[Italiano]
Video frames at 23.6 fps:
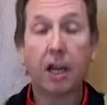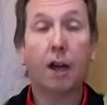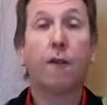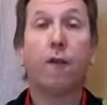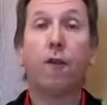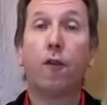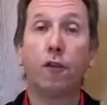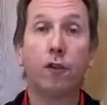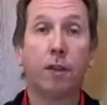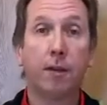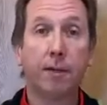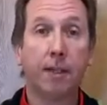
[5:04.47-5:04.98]

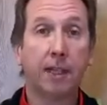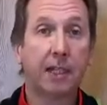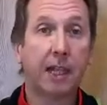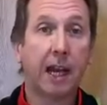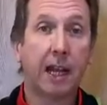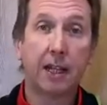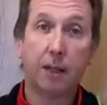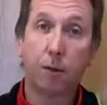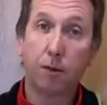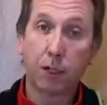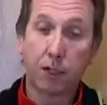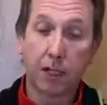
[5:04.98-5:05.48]
fondamentale
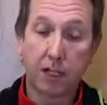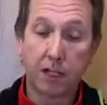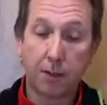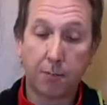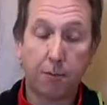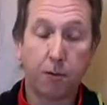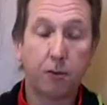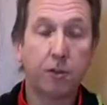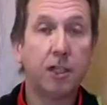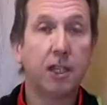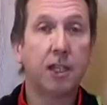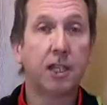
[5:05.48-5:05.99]
di questa
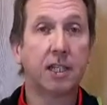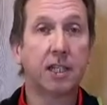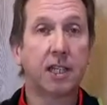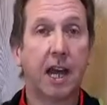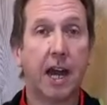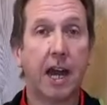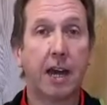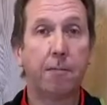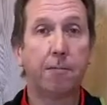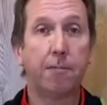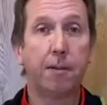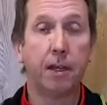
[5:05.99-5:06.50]
tipologia di
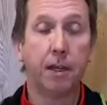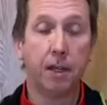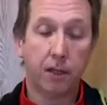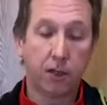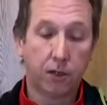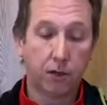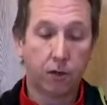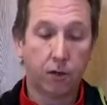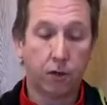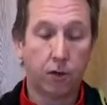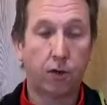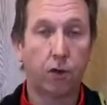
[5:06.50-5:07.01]
scarpe
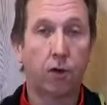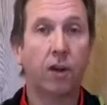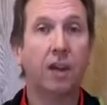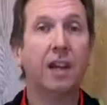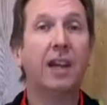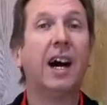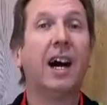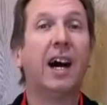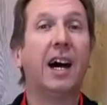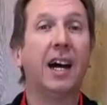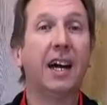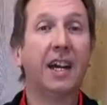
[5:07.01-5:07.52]
sono
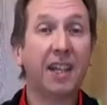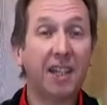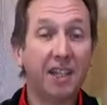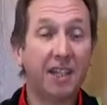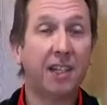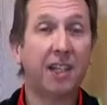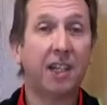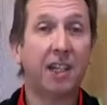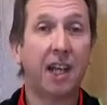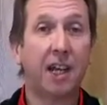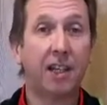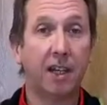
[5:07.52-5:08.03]
la
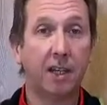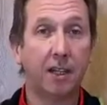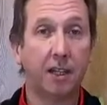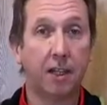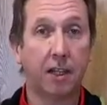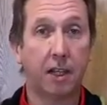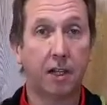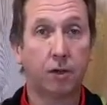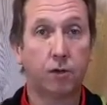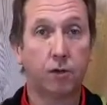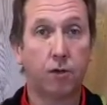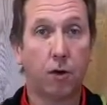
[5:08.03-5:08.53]
rigidità
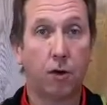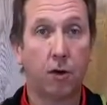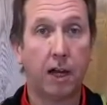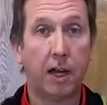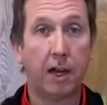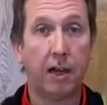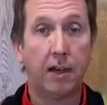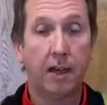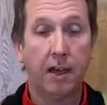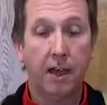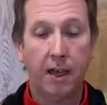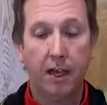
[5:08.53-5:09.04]
dell'intersuola,
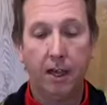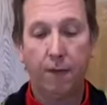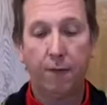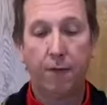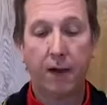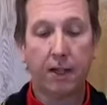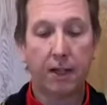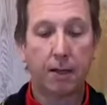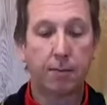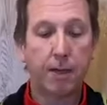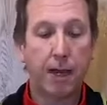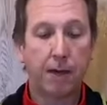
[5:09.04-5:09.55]

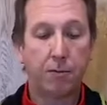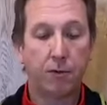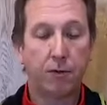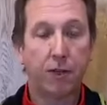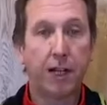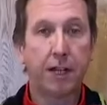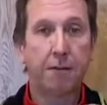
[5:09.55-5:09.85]
infatti abbiamo delle